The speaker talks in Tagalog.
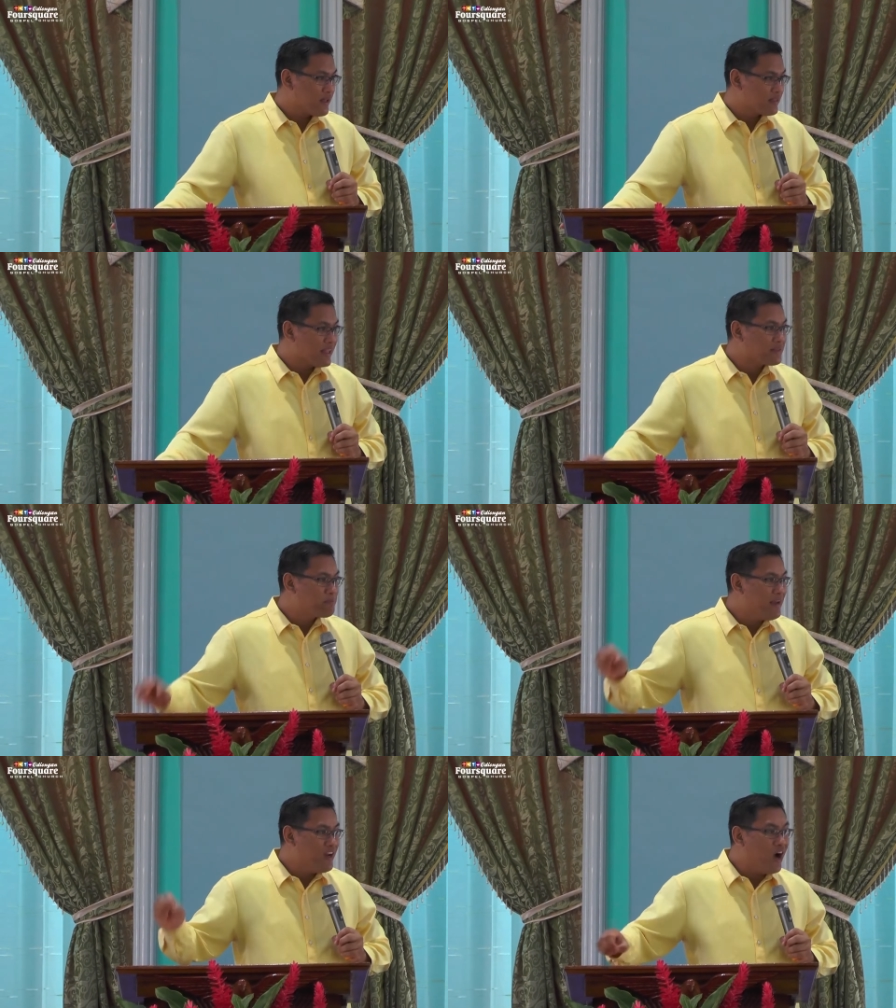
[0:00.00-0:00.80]
that
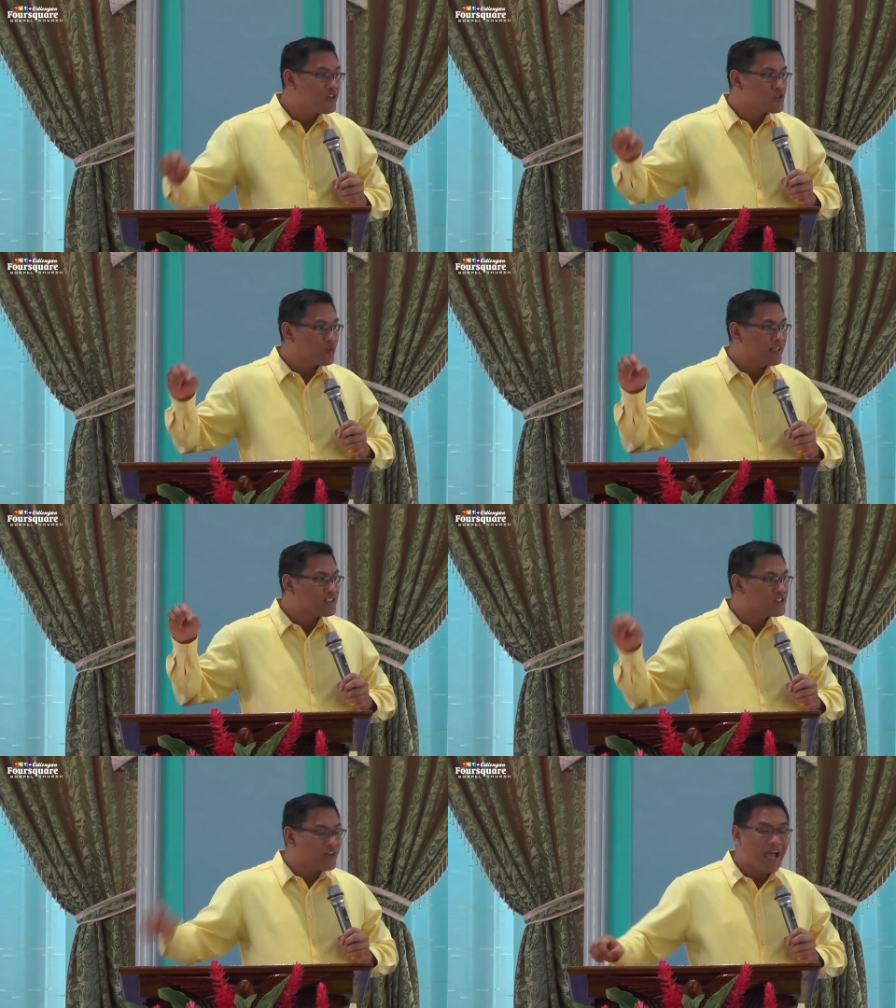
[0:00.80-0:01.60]
belongs to the
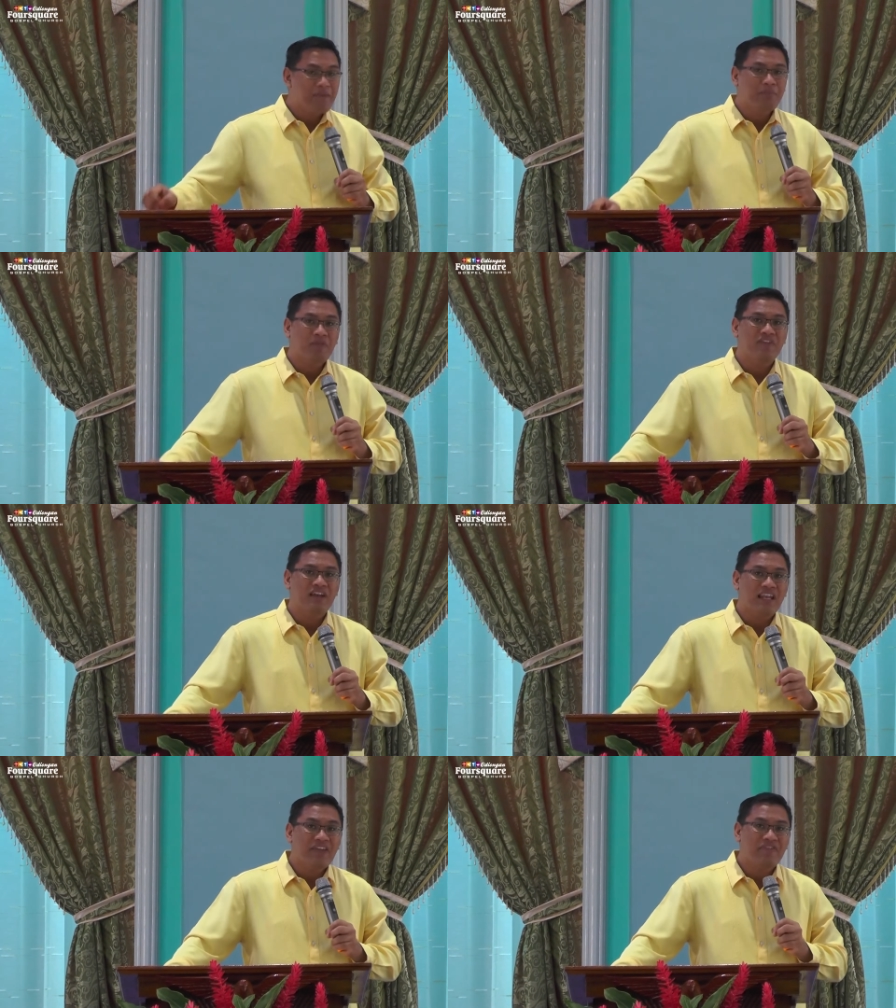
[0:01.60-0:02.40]
tribe of
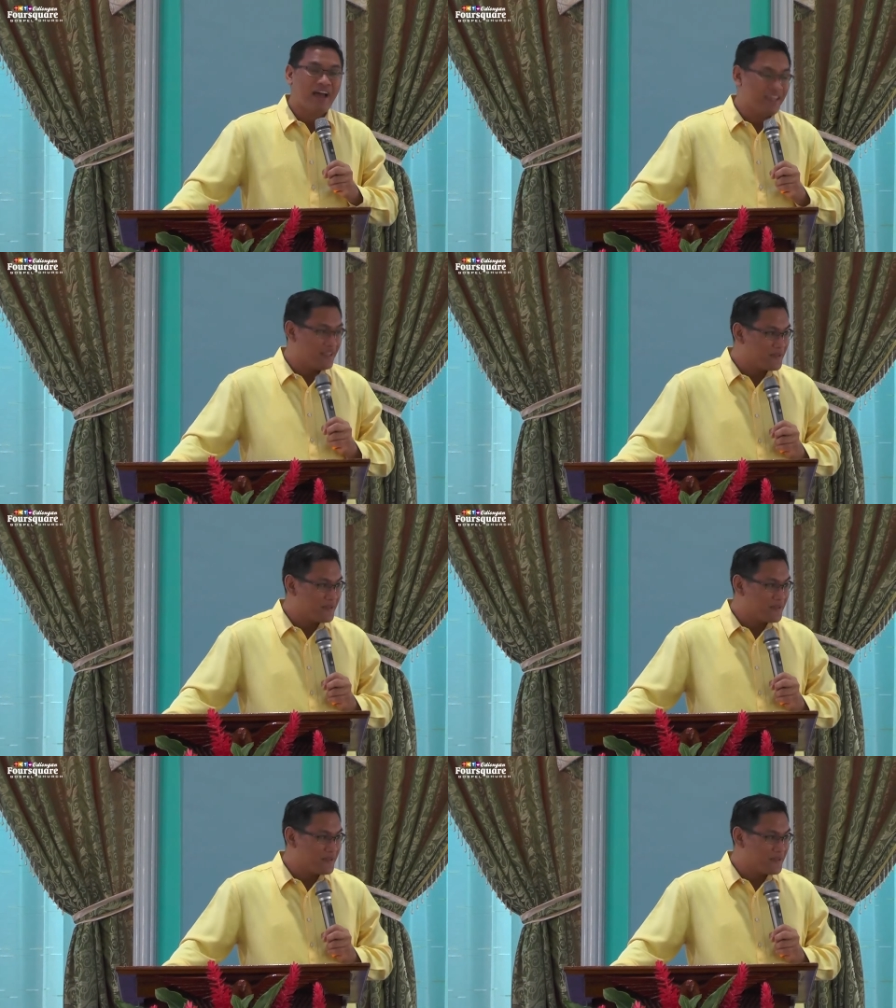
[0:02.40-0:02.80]
Levi.